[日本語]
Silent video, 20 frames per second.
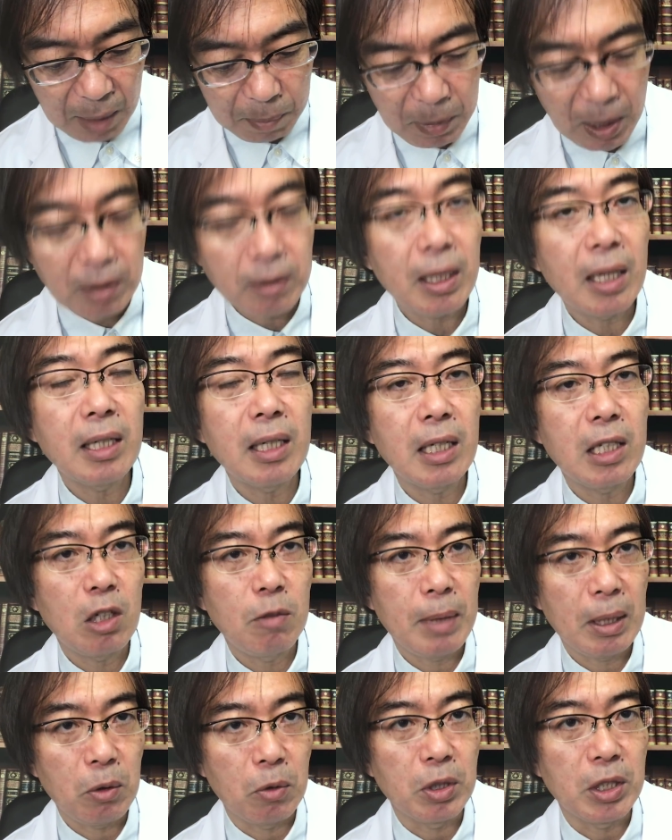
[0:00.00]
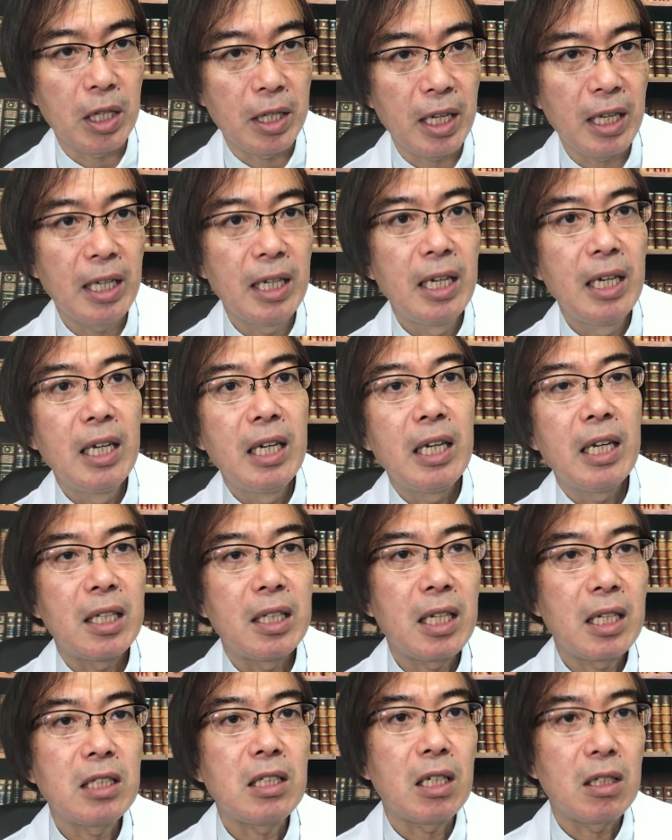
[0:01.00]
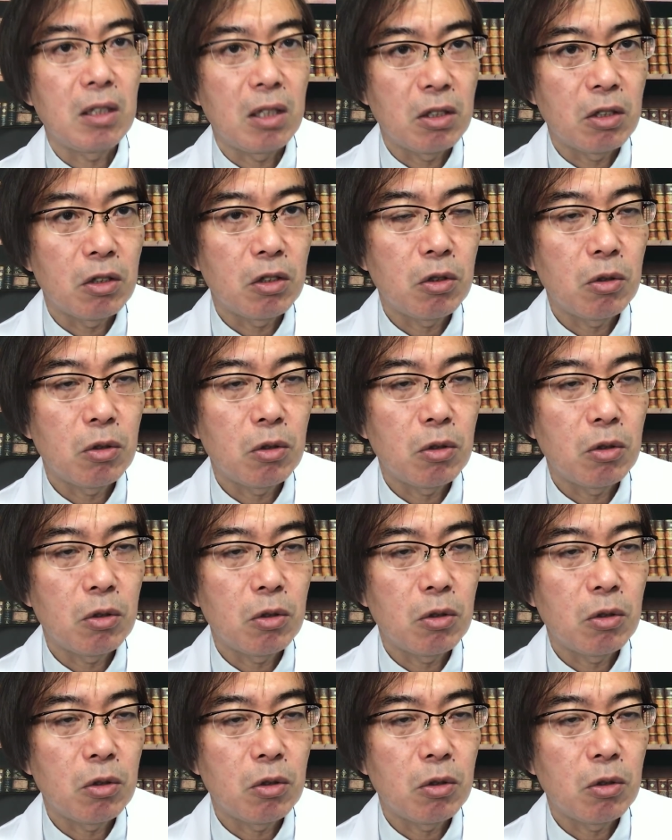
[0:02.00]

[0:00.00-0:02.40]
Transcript: 爆弾穴馬としてね、出したんです。